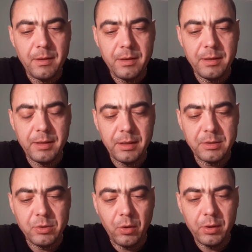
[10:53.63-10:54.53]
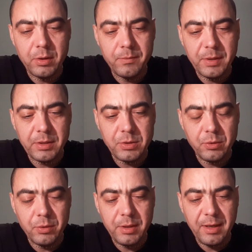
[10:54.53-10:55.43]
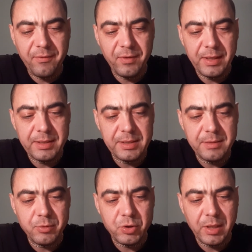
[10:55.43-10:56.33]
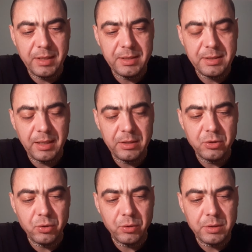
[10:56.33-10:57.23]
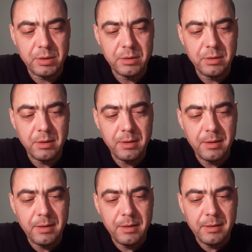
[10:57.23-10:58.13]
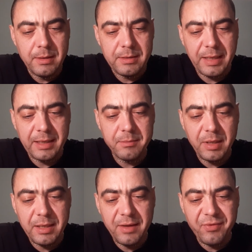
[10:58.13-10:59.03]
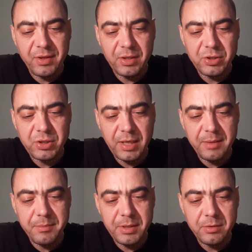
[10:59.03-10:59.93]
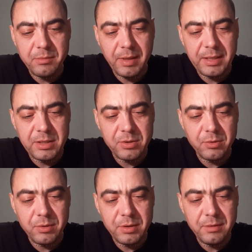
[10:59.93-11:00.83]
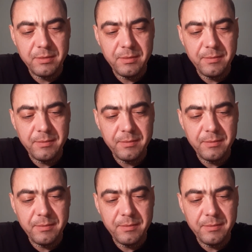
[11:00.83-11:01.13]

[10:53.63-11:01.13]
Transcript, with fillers: In ihrer Sorge um ihre Söhne erflehte sie beständig seinen Schutz. Denkt mein Neffe Krishna an mich und meine Söhne?